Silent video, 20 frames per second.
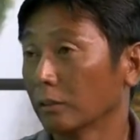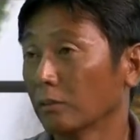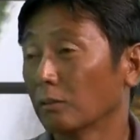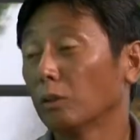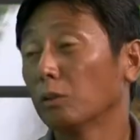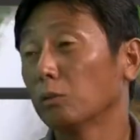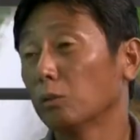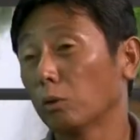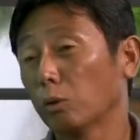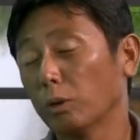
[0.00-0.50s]

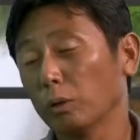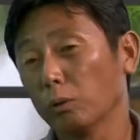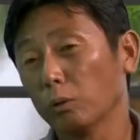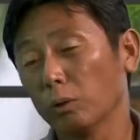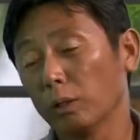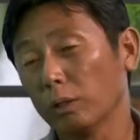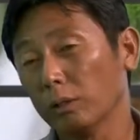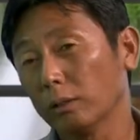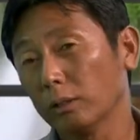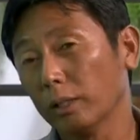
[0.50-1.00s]
い、それ
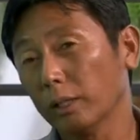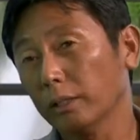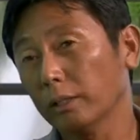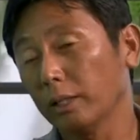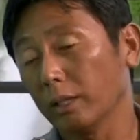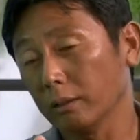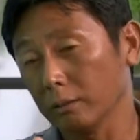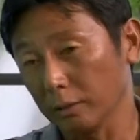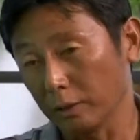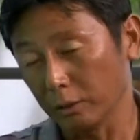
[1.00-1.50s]
あなぜ
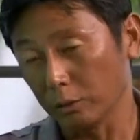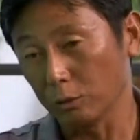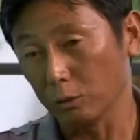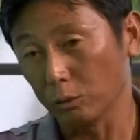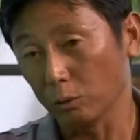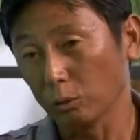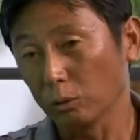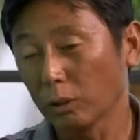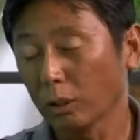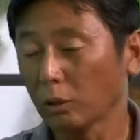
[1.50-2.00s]
あるかっていう
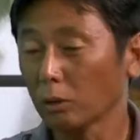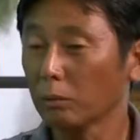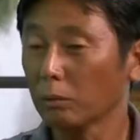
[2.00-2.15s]
と、例え